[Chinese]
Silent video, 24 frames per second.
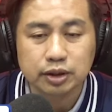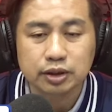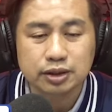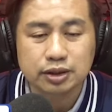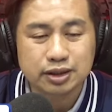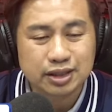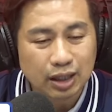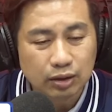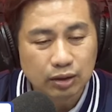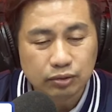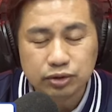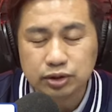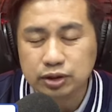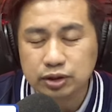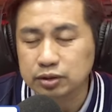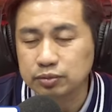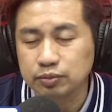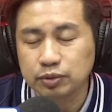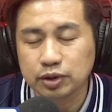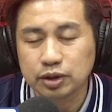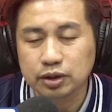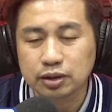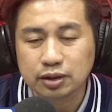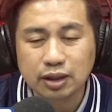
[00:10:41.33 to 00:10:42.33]
小使
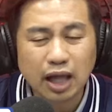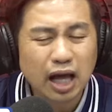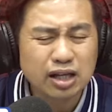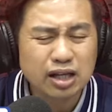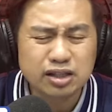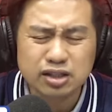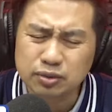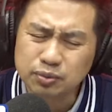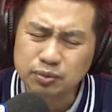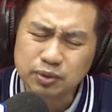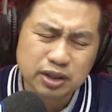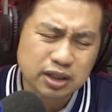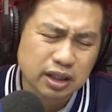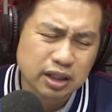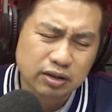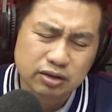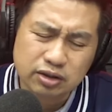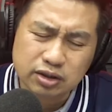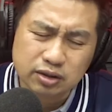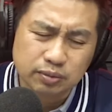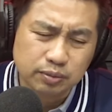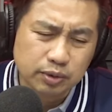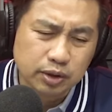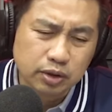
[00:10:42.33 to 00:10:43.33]
命、大使命、小
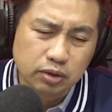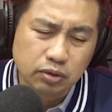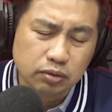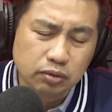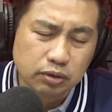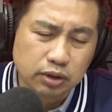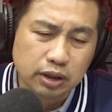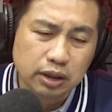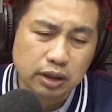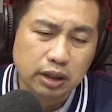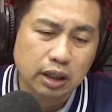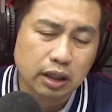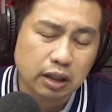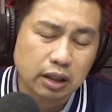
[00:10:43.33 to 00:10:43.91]
使命都一样。